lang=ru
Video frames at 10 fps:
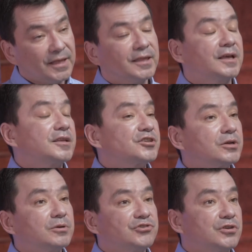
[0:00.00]
Я
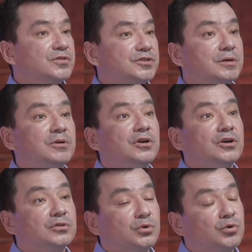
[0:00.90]
также обращаюсь к тем,
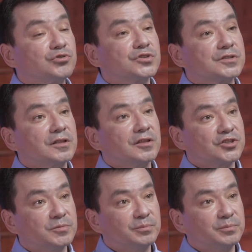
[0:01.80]
кто хочет стать нашим